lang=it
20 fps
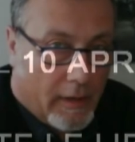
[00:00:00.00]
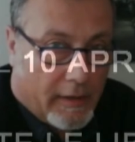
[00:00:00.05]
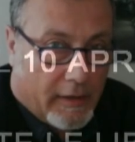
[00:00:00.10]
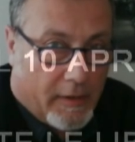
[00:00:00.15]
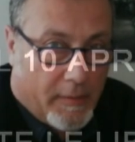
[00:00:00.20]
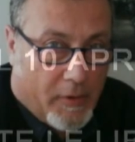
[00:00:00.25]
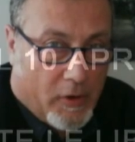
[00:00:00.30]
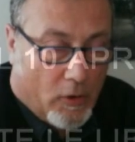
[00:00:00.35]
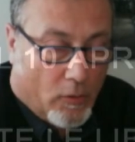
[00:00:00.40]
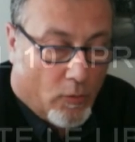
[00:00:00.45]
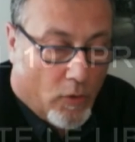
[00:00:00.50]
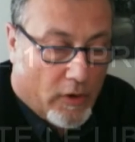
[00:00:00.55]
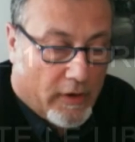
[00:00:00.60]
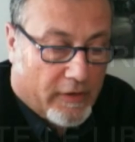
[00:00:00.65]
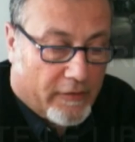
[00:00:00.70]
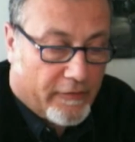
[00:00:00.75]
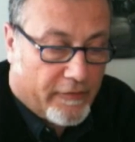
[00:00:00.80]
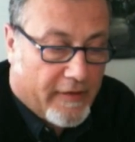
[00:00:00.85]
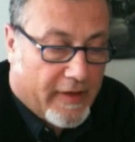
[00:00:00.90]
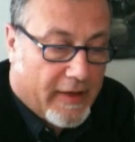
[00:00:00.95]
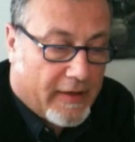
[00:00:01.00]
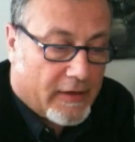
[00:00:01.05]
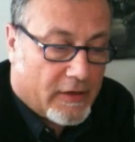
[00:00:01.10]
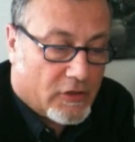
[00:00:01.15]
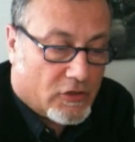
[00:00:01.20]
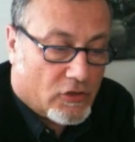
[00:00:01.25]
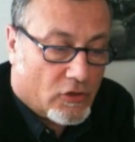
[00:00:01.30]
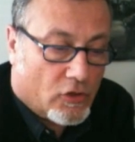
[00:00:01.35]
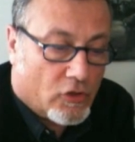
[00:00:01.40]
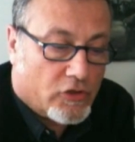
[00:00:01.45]
Il crimine è un buon
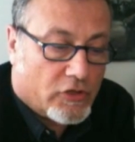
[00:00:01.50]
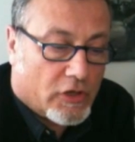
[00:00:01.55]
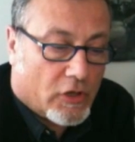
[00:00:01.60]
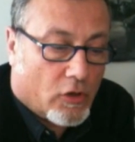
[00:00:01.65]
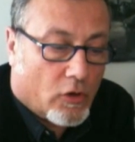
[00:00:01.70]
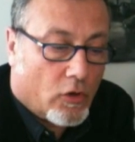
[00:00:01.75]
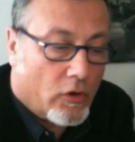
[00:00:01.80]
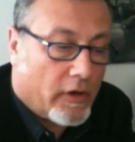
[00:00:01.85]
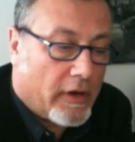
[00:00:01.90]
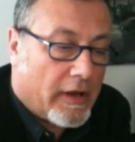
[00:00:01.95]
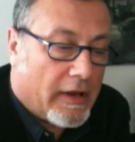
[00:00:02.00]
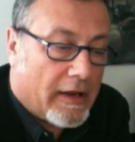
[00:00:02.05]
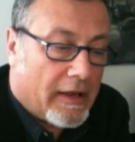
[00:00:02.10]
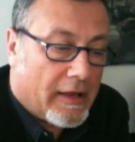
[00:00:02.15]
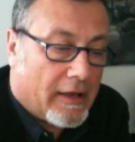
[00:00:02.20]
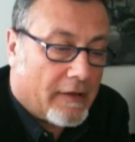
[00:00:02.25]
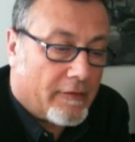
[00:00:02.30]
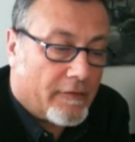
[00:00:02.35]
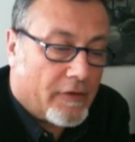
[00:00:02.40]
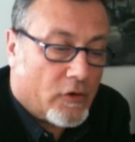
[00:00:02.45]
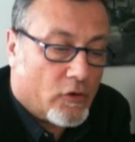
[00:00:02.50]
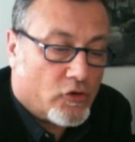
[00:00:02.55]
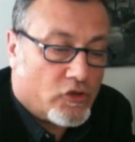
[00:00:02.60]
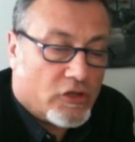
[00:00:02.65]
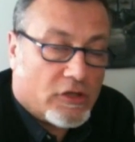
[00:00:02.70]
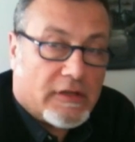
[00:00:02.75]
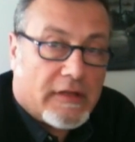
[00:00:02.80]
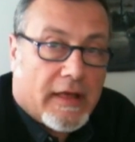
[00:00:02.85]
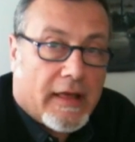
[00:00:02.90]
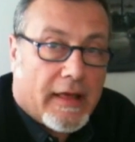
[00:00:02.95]
affare solo se corre alla
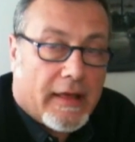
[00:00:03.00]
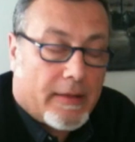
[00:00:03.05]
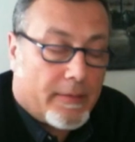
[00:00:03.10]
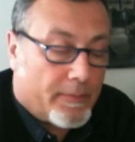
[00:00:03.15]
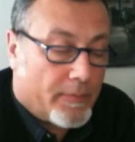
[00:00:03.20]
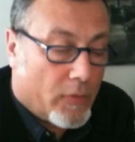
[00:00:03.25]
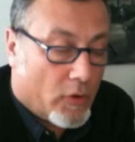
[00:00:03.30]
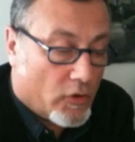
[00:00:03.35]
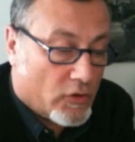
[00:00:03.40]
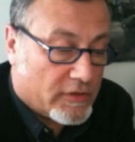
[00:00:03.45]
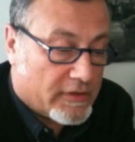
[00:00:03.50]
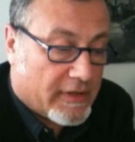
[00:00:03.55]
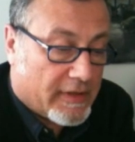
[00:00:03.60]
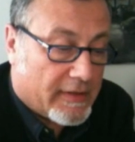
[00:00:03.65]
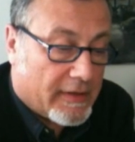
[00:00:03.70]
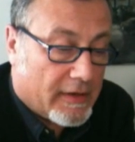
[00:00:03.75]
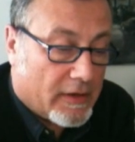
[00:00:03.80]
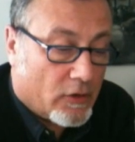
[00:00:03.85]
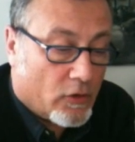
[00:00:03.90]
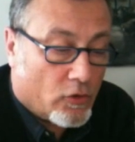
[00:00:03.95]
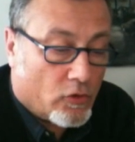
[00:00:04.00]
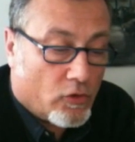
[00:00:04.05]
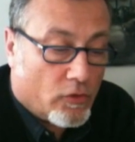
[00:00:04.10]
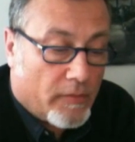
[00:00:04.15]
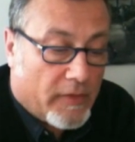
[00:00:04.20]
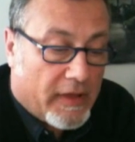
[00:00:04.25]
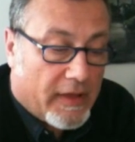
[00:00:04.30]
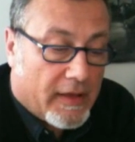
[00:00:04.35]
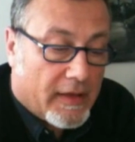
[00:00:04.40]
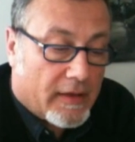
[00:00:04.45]
velocità imposta
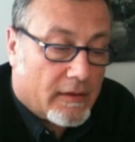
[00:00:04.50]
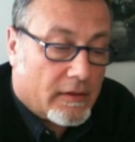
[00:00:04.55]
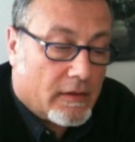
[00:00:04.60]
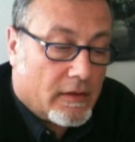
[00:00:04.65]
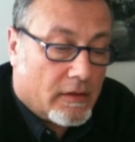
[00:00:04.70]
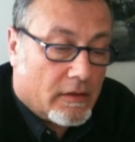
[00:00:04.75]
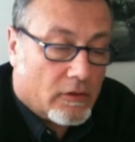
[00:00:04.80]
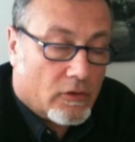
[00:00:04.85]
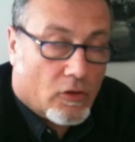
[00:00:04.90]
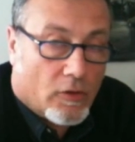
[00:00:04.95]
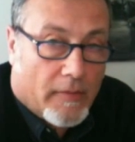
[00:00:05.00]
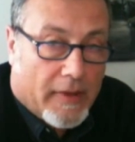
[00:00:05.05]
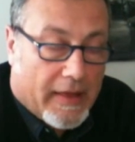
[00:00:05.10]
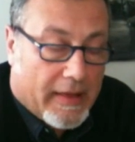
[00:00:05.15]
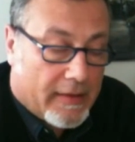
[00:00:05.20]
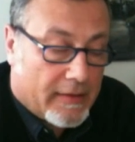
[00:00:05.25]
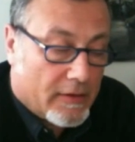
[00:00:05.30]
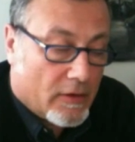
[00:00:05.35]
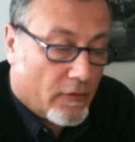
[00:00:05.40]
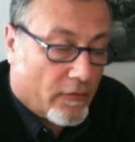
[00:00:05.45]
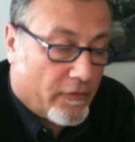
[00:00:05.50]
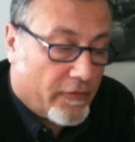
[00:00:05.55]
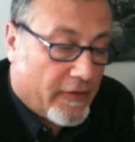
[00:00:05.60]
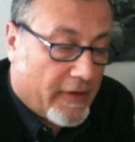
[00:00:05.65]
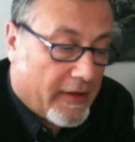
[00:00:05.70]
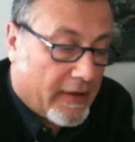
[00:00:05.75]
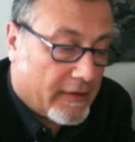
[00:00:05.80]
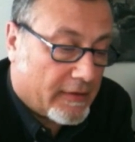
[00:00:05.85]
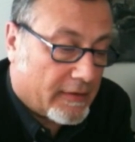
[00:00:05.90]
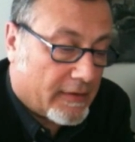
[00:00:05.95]
dall'economia, domanda,
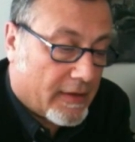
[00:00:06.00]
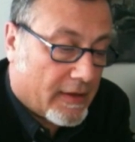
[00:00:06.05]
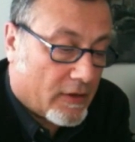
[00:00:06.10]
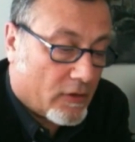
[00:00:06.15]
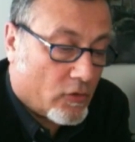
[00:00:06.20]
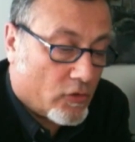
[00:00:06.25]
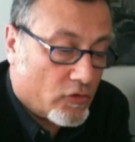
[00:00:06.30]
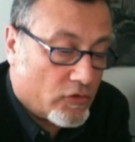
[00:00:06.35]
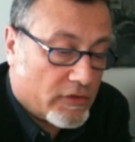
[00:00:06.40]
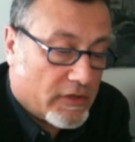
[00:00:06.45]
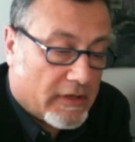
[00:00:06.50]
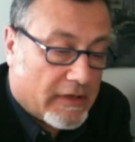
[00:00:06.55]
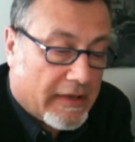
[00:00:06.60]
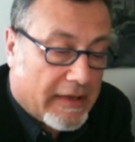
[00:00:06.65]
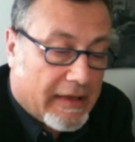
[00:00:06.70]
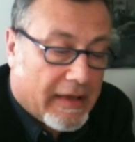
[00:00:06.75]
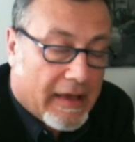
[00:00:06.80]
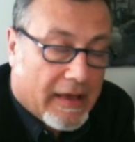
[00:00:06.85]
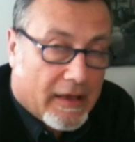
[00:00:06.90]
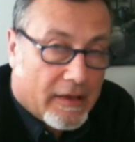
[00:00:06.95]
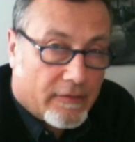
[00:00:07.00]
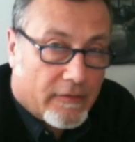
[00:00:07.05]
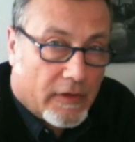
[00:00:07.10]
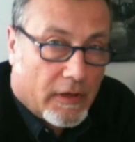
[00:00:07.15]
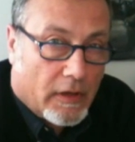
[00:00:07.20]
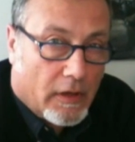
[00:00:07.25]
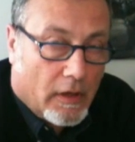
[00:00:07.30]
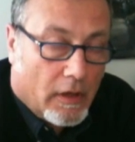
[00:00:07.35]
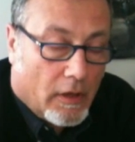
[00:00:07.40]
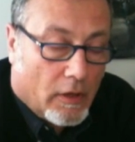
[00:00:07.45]
offerta, costi,
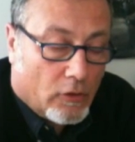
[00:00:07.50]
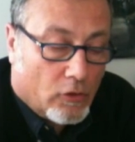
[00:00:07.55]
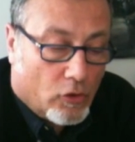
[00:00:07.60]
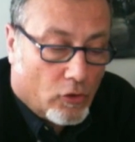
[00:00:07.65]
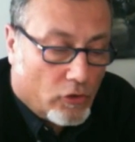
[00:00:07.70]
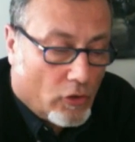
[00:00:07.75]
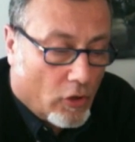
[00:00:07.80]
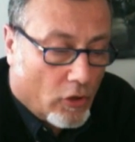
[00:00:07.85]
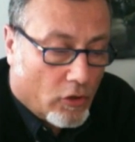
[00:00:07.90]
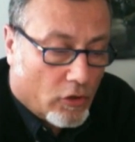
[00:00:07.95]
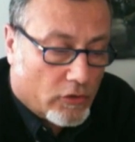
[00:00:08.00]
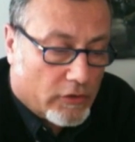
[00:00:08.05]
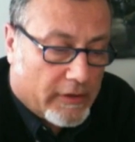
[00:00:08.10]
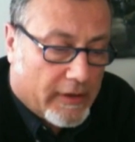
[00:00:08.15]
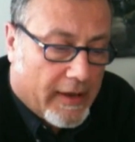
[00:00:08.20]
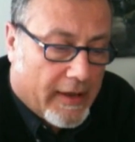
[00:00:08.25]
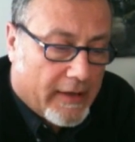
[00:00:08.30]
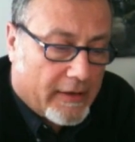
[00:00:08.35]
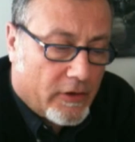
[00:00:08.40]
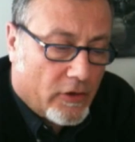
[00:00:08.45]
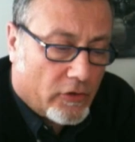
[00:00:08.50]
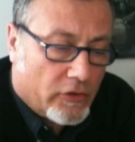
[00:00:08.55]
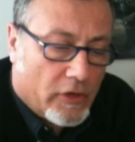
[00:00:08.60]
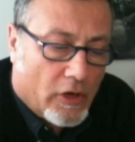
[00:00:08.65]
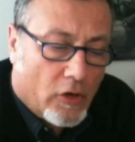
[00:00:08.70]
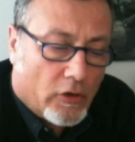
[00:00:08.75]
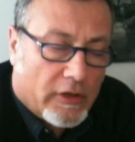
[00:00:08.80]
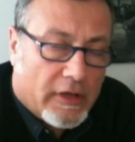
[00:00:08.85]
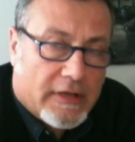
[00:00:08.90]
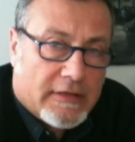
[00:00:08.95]
ricavi. Tutto il contrario
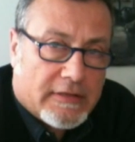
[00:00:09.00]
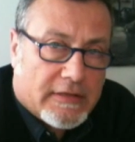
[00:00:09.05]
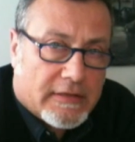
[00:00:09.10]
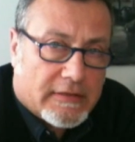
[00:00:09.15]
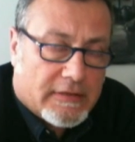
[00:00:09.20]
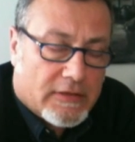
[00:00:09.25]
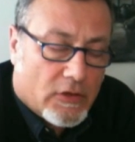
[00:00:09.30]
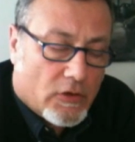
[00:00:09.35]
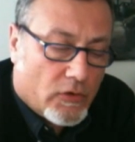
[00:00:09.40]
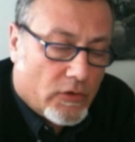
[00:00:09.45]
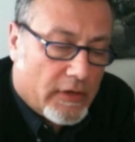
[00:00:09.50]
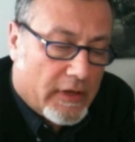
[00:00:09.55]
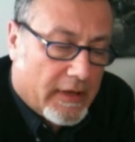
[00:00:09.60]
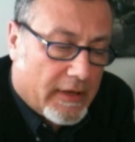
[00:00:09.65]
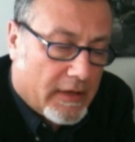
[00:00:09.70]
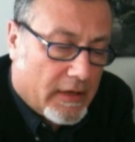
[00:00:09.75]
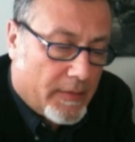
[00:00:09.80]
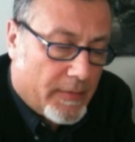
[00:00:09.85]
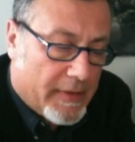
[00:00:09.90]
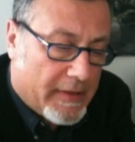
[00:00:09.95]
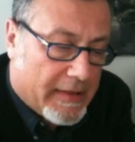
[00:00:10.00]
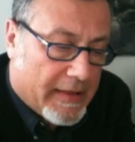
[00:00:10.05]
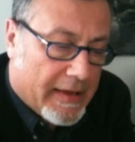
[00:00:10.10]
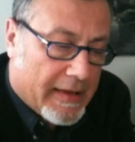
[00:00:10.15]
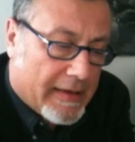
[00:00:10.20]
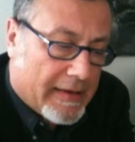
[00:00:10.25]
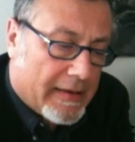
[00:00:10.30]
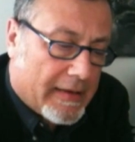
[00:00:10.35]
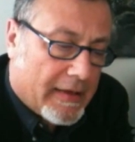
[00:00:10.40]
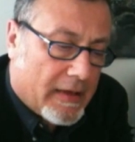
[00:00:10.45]
delle organizzazioni
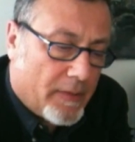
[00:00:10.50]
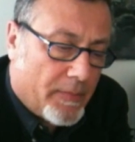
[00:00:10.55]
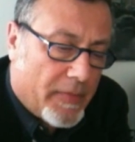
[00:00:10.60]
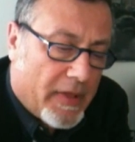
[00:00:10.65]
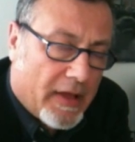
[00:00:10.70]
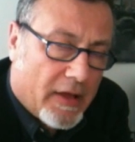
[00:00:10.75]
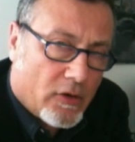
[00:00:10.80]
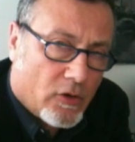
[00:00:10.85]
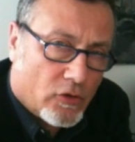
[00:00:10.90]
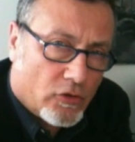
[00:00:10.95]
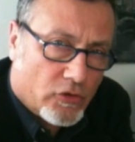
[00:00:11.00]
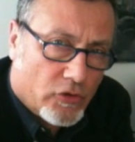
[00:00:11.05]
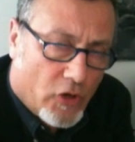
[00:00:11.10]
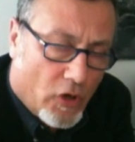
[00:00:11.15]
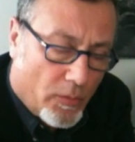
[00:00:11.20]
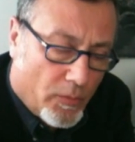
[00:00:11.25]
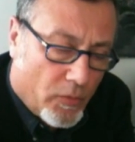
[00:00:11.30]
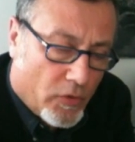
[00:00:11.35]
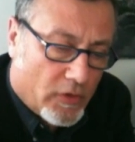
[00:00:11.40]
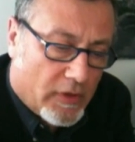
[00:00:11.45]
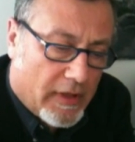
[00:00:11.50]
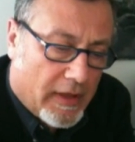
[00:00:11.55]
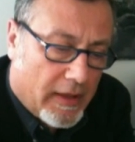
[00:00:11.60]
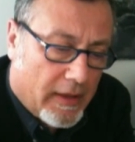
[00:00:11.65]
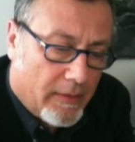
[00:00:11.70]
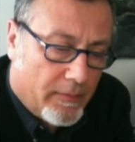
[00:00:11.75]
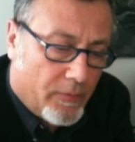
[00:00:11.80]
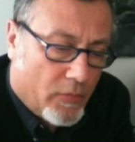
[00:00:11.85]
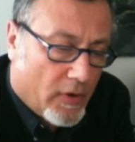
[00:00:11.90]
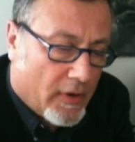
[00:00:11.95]
criminali che impiegano troppo
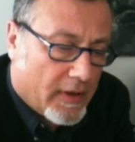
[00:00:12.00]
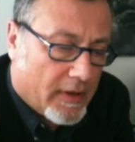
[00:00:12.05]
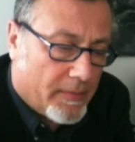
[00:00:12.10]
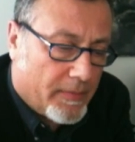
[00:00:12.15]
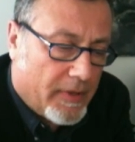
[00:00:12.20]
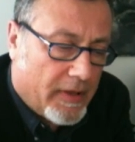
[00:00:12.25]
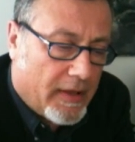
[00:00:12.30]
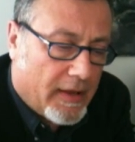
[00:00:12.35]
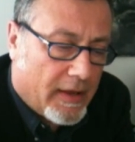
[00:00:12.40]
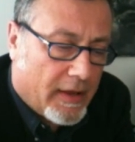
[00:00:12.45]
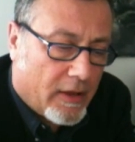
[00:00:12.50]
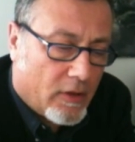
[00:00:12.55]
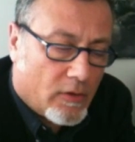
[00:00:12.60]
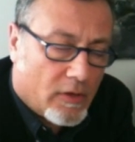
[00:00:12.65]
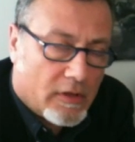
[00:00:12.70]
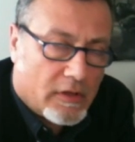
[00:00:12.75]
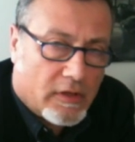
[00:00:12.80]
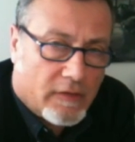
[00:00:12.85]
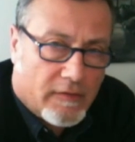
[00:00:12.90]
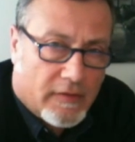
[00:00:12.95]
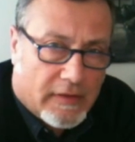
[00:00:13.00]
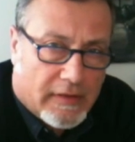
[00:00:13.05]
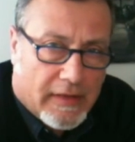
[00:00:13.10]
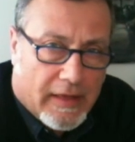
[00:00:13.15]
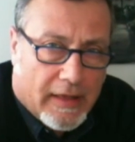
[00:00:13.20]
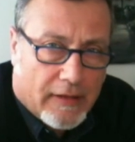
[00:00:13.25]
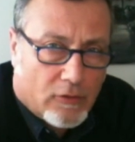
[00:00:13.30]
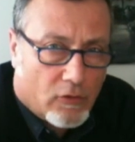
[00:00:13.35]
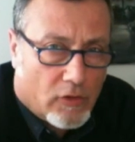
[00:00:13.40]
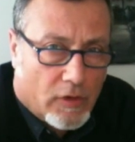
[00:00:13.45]
tempo a capire che
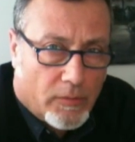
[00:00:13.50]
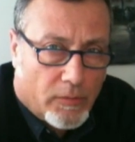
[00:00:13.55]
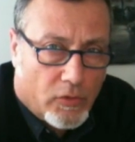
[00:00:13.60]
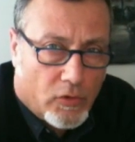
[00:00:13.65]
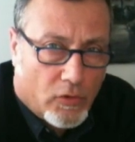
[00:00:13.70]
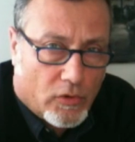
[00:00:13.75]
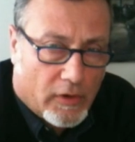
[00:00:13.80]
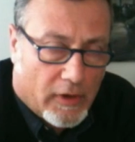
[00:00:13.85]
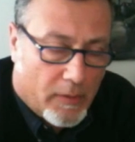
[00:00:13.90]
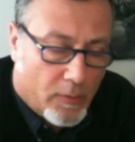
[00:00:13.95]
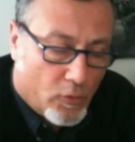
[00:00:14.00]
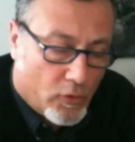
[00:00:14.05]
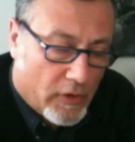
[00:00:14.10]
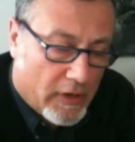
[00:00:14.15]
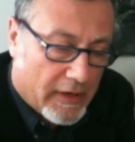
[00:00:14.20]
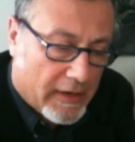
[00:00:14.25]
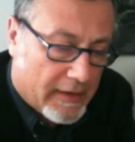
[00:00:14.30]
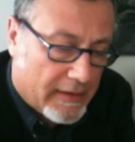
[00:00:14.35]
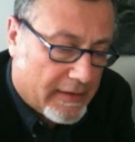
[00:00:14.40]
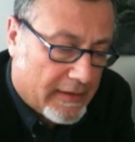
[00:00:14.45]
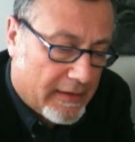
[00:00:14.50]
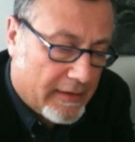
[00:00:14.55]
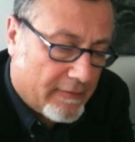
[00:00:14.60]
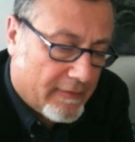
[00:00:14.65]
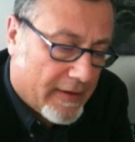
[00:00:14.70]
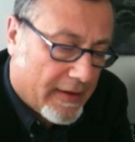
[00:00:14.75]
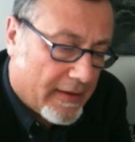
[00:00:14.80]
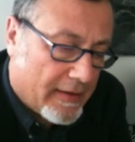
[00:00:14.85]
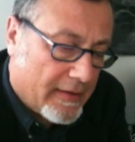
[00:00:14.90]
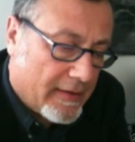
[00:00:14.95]
un'attività non è più
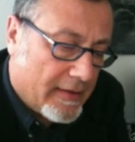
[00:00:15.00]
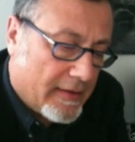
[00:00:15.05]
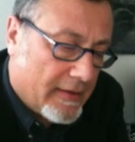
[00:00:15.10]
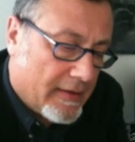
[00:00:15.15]
remunerativa